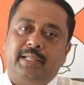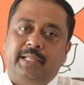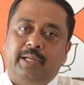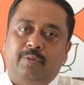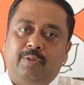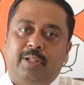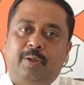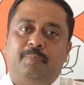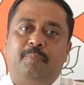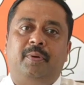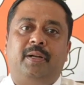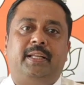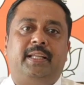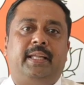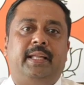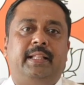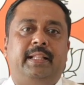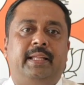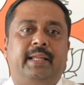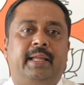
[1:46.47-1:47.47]
डेवलपमेंट
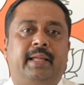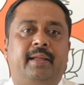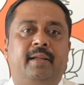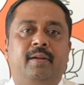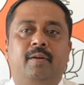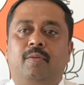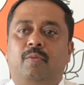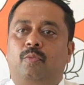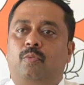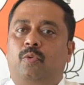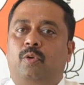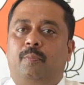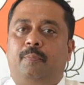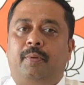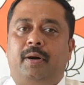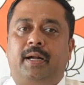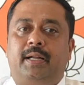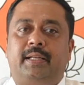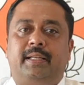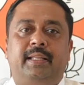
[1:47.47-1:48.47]
के लिए वो
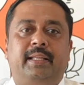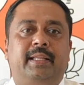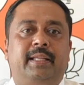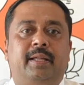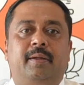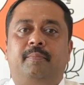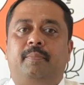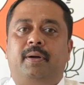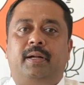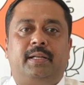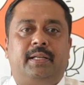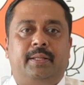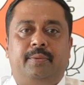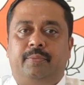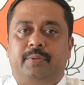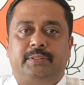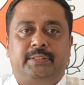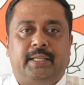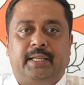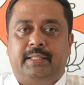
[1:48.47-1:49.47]
पार्टी ये पार्टी
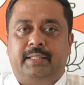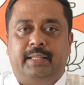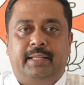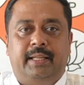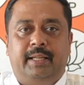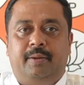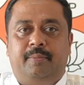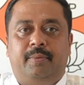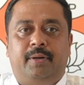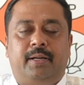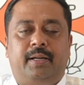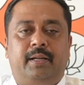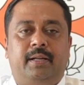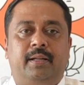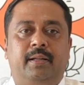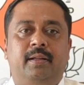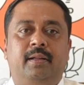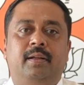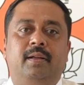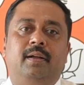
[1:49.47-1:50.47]
विचार नहीं है हमारा